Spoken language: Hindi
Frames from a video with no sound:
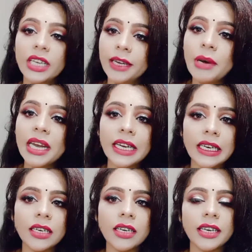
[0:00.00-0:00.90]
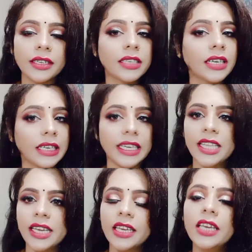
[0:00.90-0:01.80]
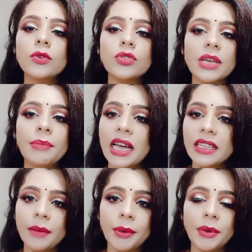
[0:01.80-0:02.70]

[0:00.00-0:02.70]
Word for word: एक बार कलर करेक्ट करके देखिए उसके बाद आप